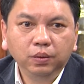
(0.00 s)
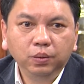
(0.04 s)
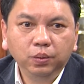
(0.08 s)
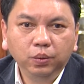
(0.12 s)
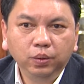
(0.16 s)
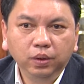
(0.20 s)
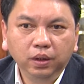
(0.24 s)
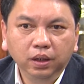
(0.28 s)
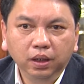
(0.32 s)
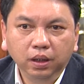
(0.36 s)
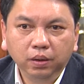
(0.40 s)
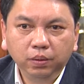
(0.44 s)

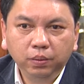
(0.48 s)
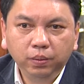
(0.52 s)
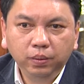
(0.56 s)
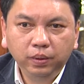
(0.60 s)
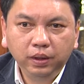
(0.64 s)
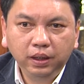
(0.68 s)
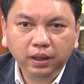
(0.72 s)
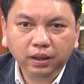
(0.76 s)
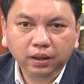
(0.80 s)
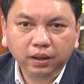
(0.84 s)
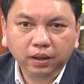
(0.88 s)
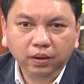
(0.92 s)
của
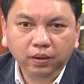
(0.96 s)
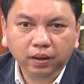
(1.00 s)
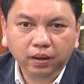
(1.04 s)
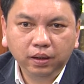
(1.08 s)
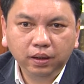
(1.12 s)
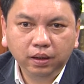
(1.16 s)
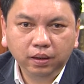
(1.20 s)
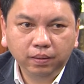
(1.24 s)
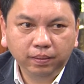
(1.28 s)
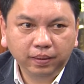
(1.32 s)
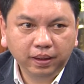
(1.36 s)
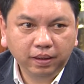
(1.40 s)
quy định kỷ luật
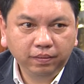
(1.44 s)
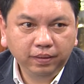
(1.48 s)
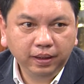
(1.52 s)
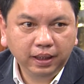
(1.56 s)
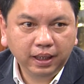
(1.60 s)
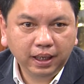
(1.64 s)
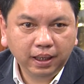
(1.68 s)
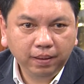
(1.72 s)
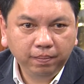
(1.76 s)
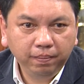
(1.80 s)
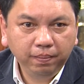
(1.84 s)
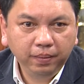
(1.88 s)
Liên đoàn bóng đá Việt
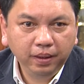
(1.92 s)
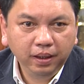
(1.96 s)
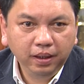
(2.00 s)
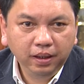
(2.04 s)
Nam